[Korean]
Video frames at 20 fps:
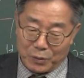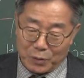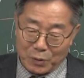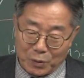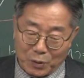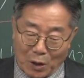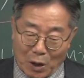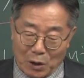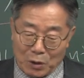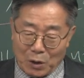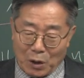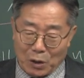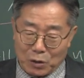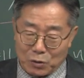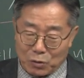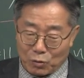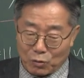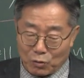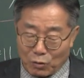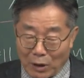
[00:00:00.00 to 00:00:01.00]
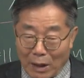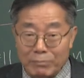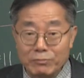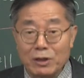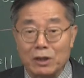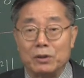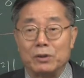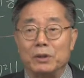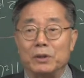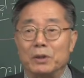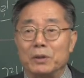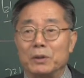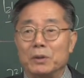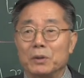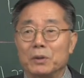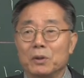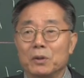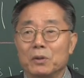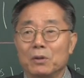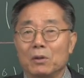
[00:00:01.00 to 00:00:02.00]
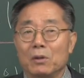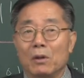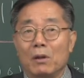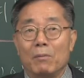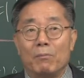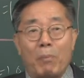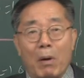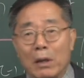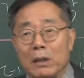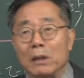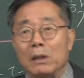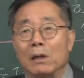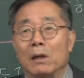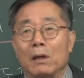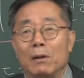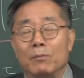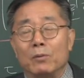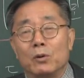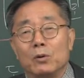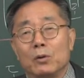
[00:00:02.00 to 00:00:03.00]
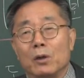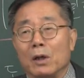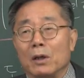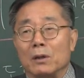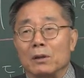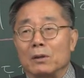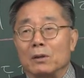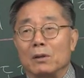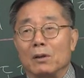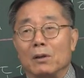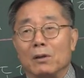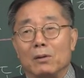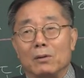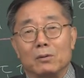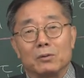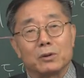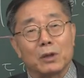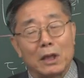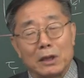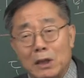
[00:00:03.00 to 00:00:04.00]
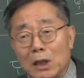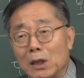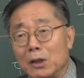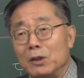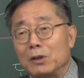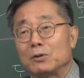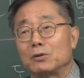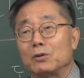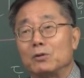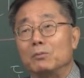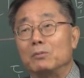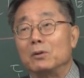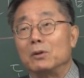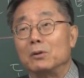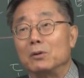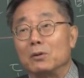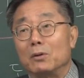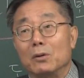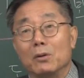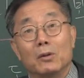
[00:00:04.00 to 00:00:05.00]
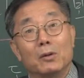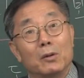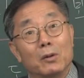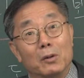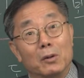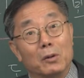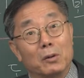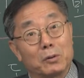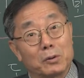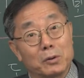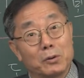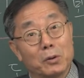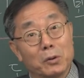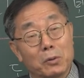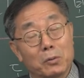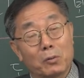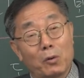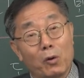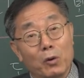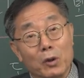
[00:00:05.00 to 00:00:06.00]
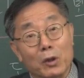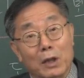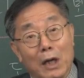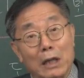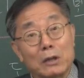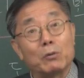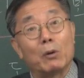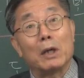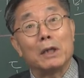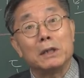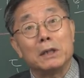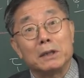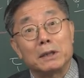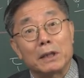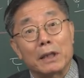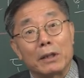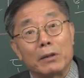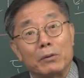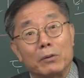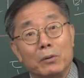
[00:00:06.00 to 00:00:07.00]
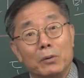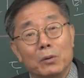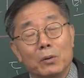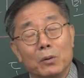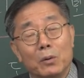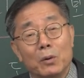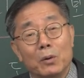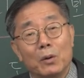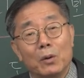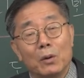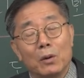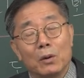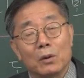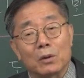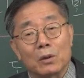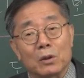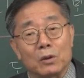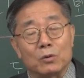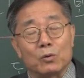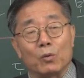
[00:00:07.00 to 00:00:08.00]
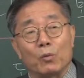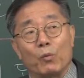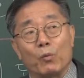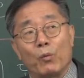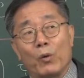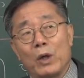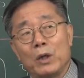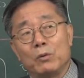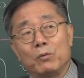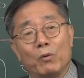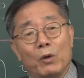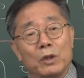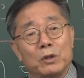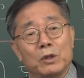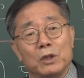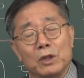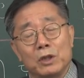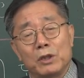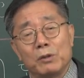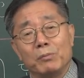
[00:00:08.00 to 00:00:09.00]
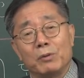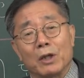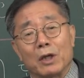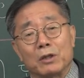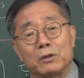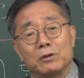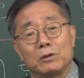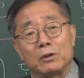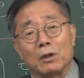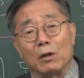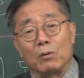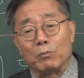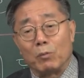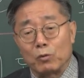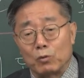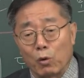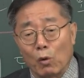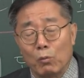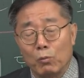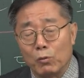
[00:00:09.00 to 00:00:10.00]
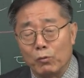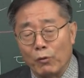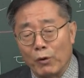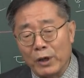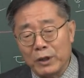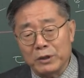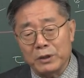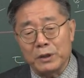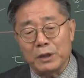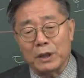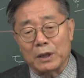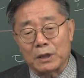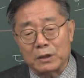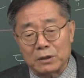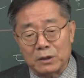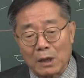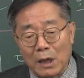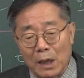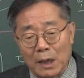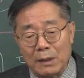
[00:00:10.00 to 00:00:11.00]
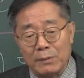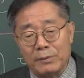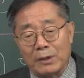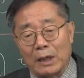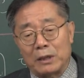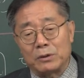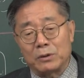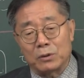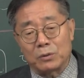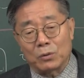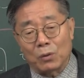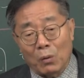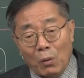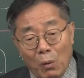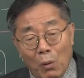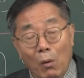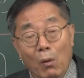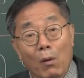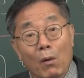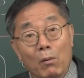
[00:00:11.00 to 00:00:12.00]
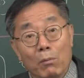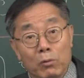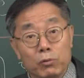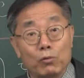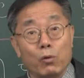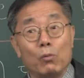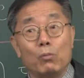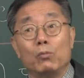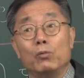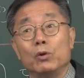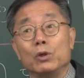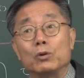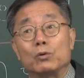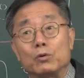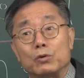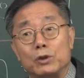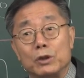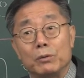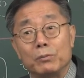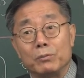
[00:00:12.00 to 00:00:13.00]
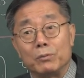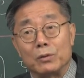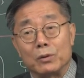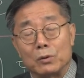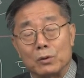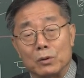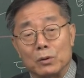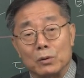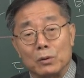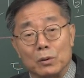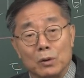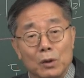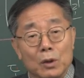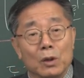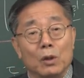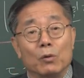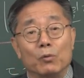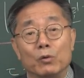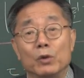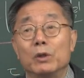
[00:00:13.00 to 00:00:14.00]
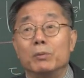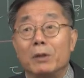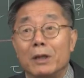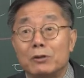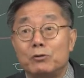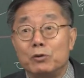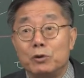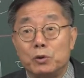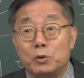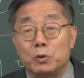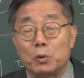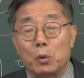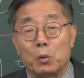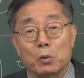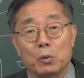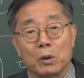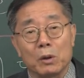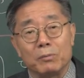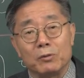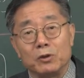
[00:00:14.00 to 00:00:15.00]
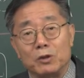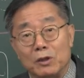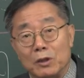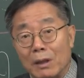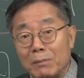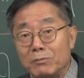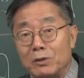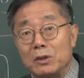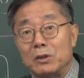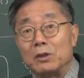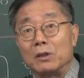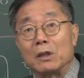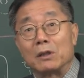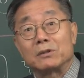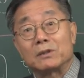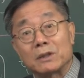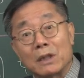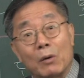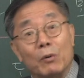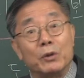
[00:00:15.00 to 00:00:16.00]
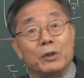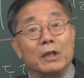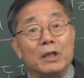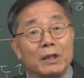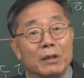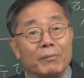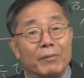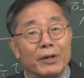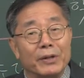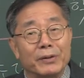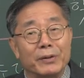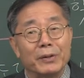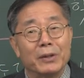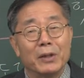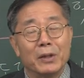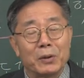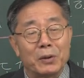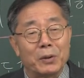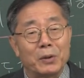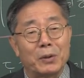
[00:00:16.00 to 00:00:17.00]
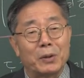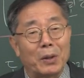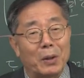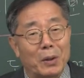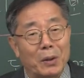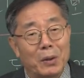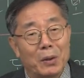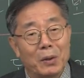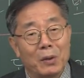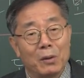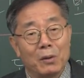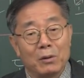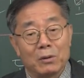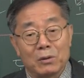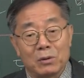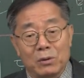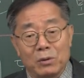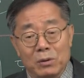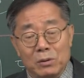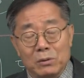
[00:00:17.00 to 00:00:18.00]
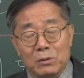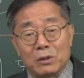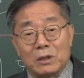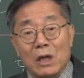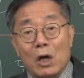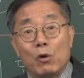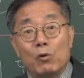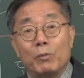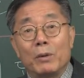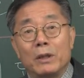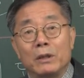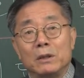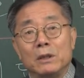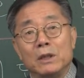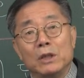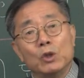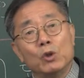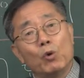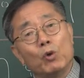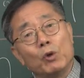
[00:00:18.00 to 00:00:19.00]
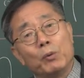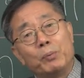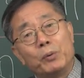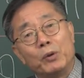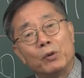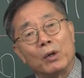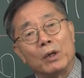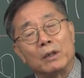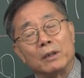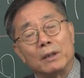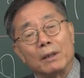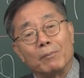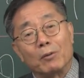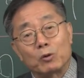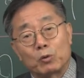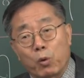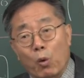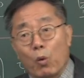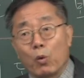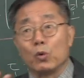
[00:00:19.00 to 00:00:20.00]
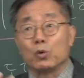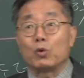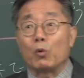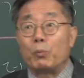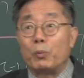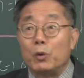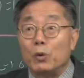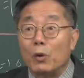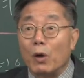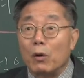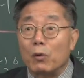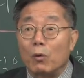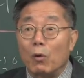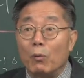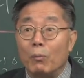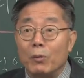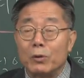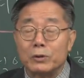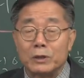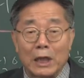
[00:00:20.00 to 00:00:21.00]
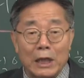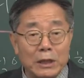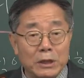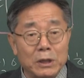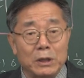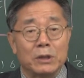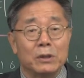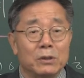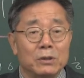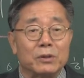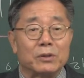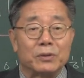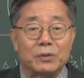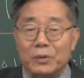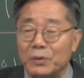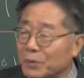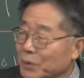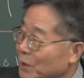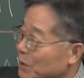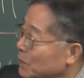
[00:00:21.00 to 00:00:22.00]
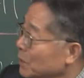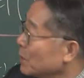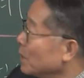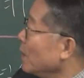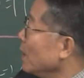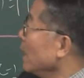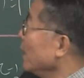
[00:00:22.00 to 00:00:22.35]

그 가정에서도 남자들이 밖에 나가 뭔가를 사냥을 해서 뭐 어, 그죠 고기를 가져와야 되잖아요. 그리고 또 외, 외적이 침략했을 때 뭐 동물 외적이라는 게 사람이 아니어도 뭐 동물이 또 뭐그 위협할 수 있죠. 그러면 이제 남자들이 나가 싸워야 된단 말이에요. 그러니까 그런 싸움에는 이용이 필요한 거야. 뭐 도구도 필요하고 뭐 자연적 그런 거죠. 그래서